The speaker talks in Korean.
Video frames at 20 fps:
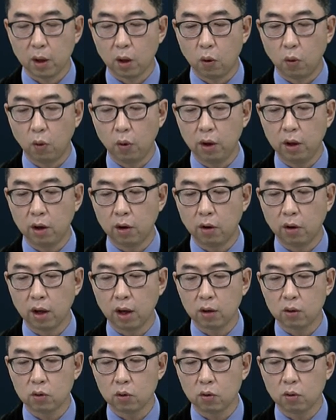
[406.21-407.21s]
오히려
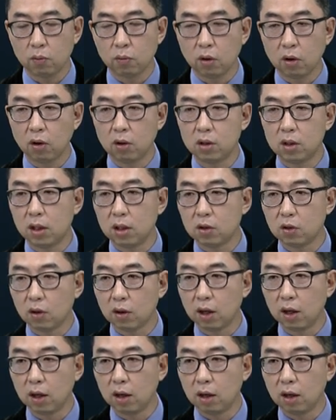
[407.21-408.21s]
여기가 조금 더
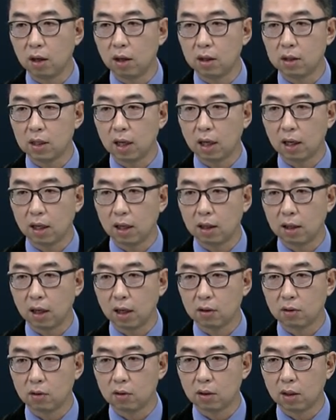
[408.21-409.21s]
현실적이지
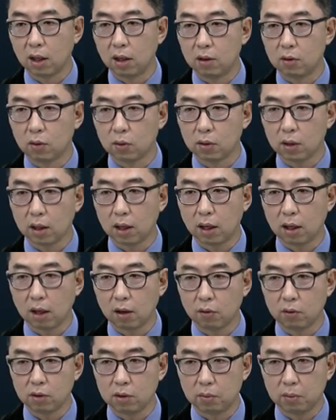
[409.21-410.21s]
않겠나 저는 개인적으로 생각을
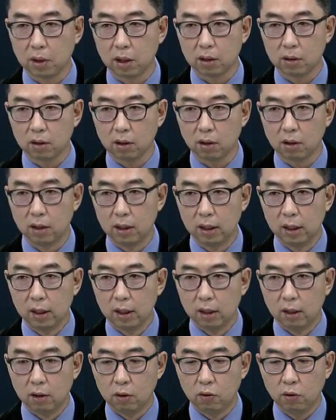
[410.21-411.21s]
하고 있습니다. 그래서
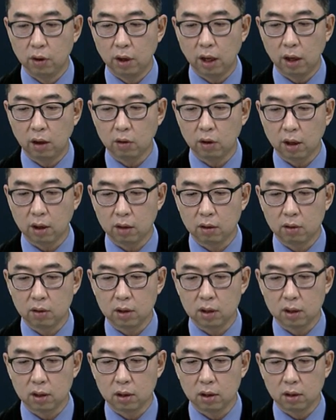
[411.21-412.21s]
유일 에너테크는
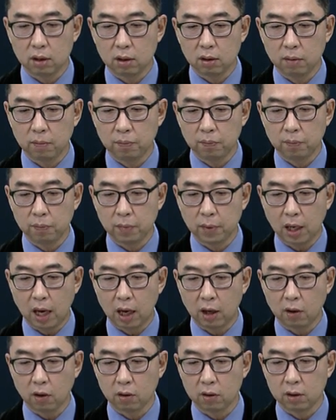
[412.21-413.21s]
지금
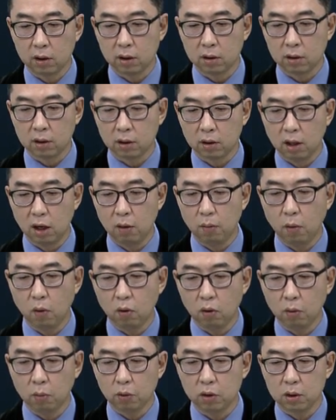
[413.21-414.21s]
가격은
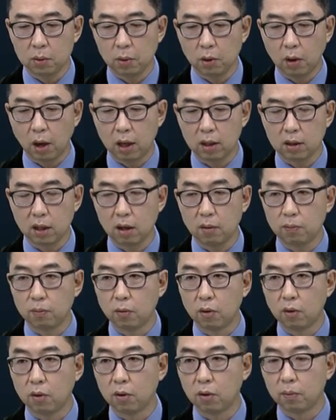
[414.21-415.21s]
일봉으로 보시면 굉장히
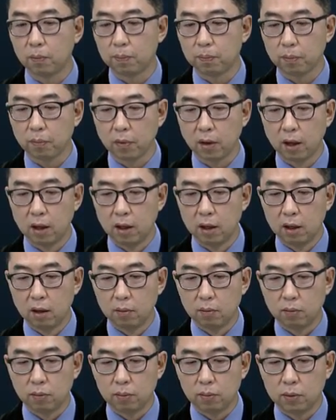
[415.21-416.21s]
뭐
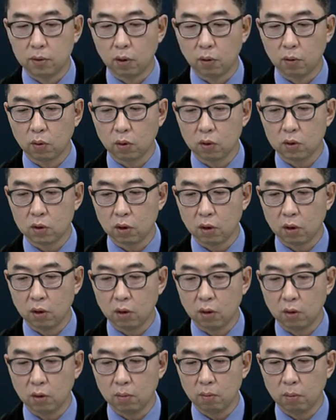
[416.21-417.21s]

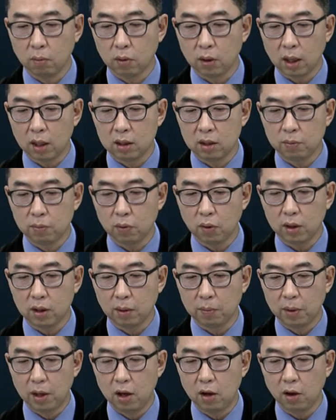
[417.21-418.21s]
전고점보다 한 10%
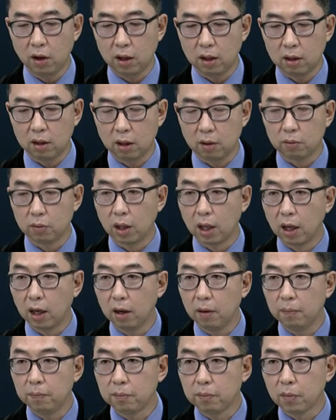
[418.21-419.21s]
이상 밀려 있기
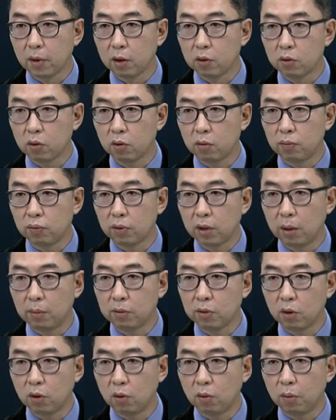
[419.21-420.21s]
때문에 네. 조금
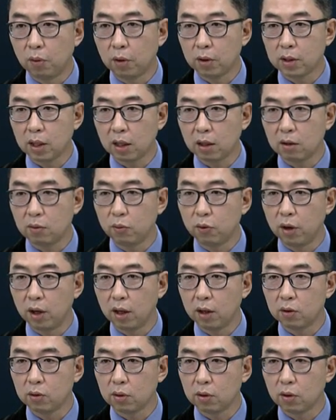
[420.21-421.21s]
부담스러워 보이고 차트
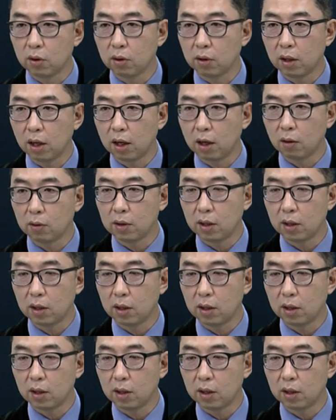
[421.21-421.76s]
모양이 좀 그렇다라고